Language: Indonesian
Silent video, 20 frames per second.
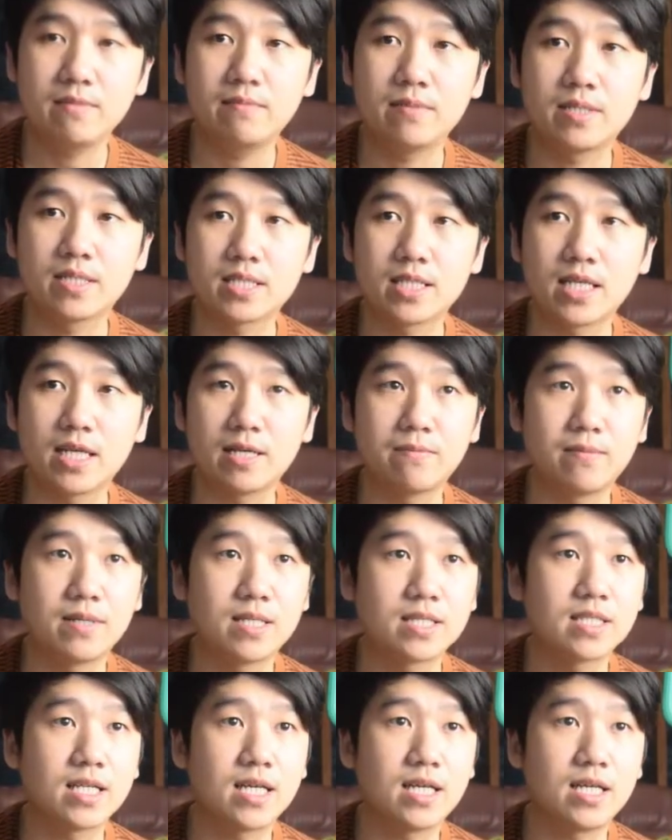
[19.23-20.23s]

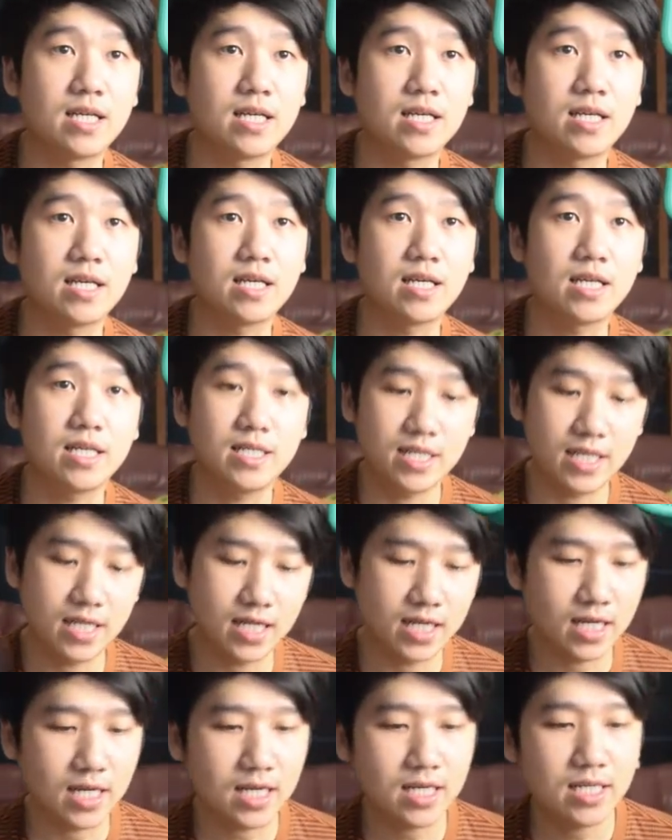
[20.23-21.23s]
bersama saya
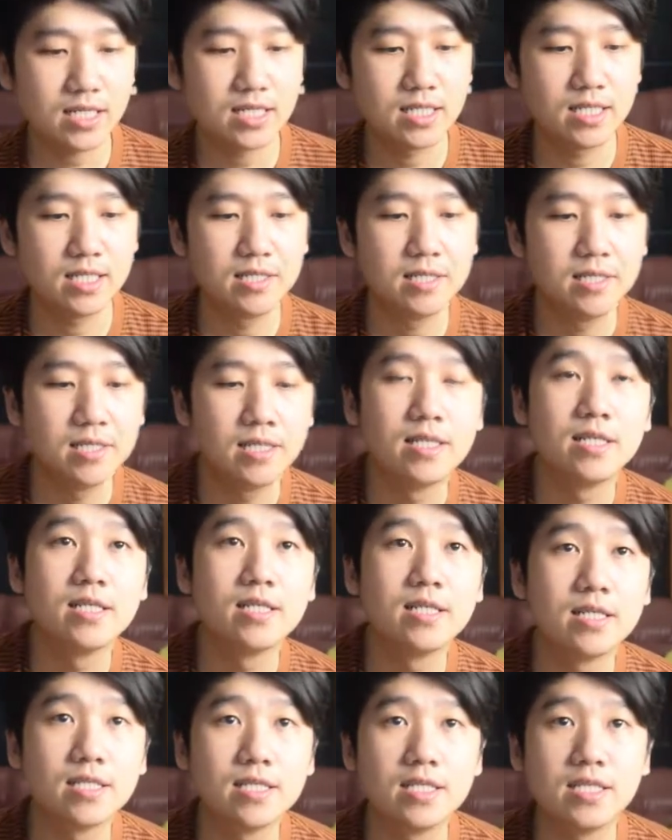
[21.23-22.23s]
Hendara
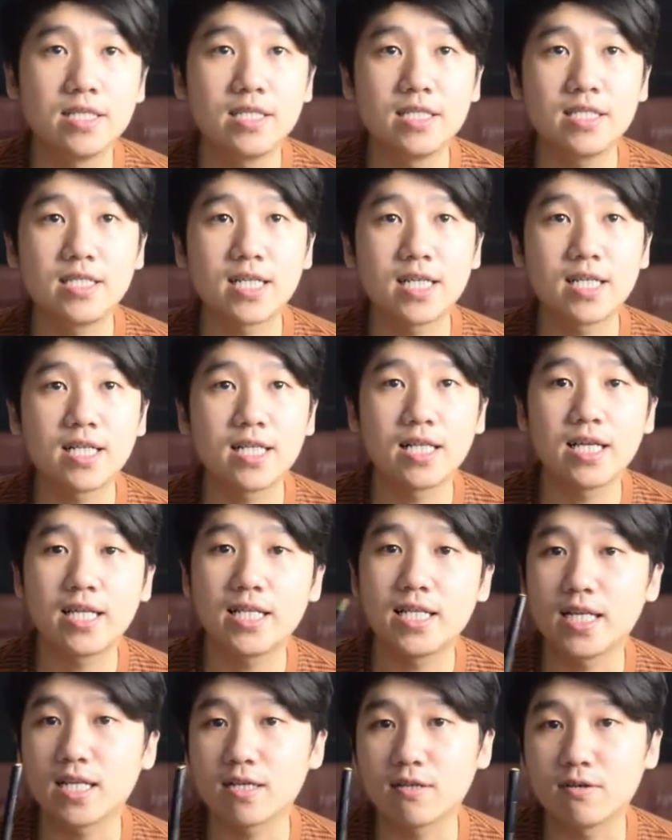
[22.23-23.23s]
di channel
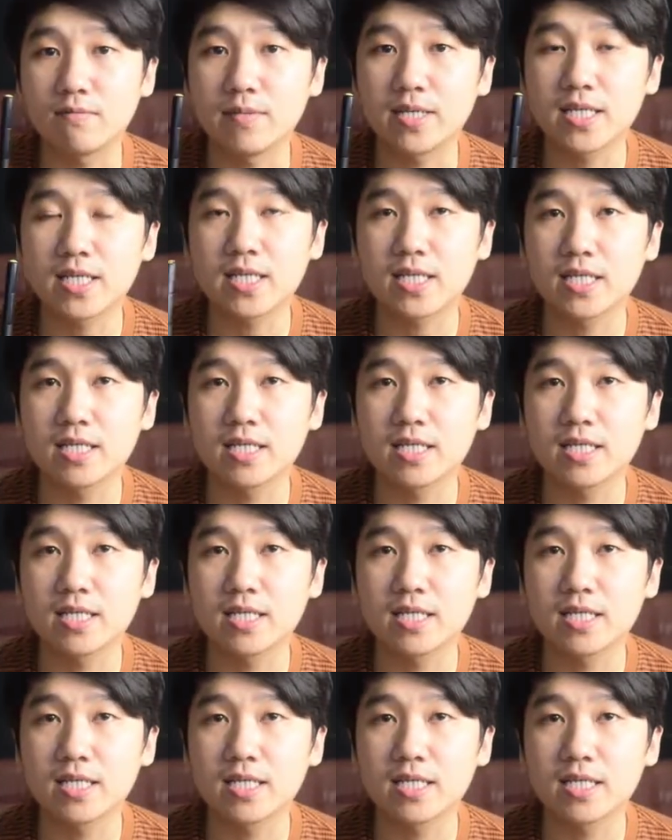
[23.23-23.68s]
Hendara Komik.